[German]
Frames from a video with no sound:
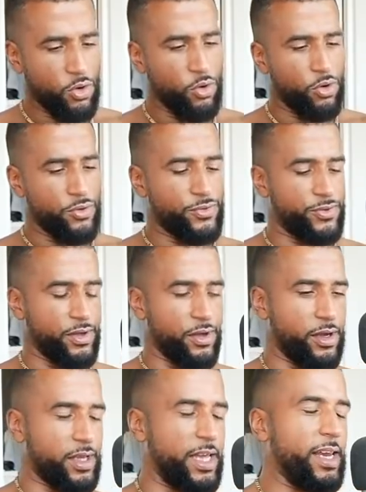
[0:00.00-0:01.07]
Und
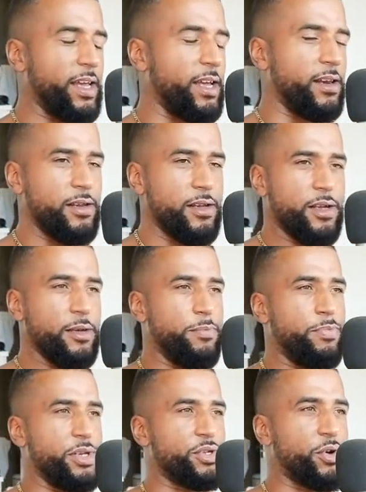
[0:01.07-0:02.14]
äh, generell
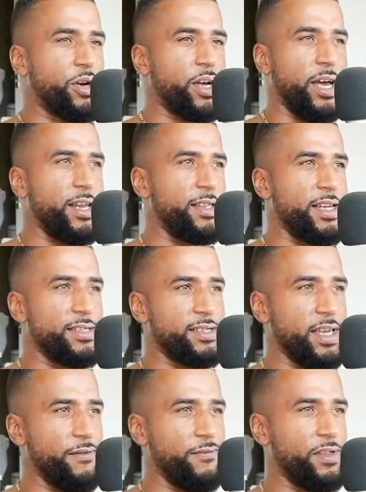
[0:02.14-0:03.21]
bin ich auch keiner, der
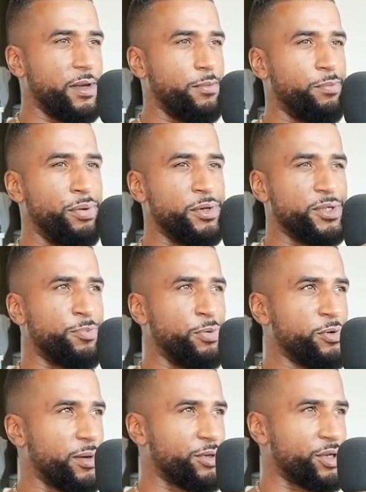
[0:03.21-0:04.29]
jetzt irgendwie dann böses
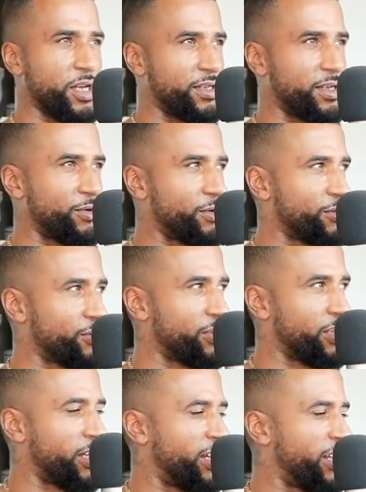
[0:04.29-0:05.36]
Blut am Start hat oder so,
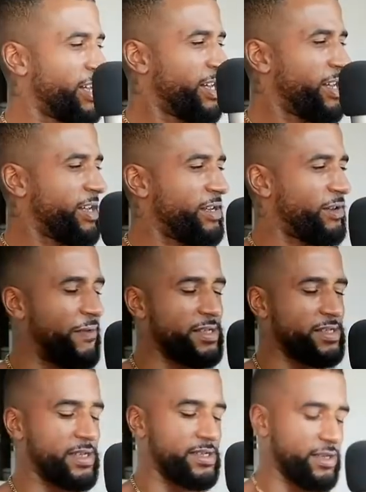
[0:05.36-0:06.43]
Digga. Ich
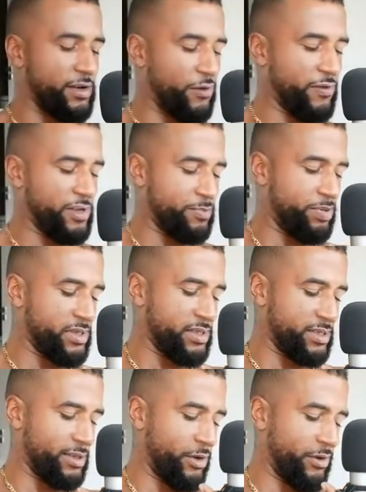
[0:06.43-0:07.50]
weiß ganz genau, wie das
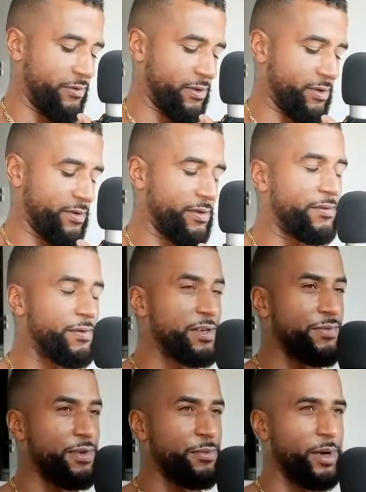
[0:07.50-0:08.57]
Business läuft.
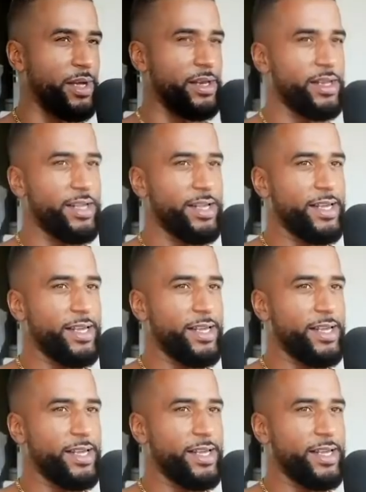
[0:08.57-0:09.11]
Weißt du, wie ich meine?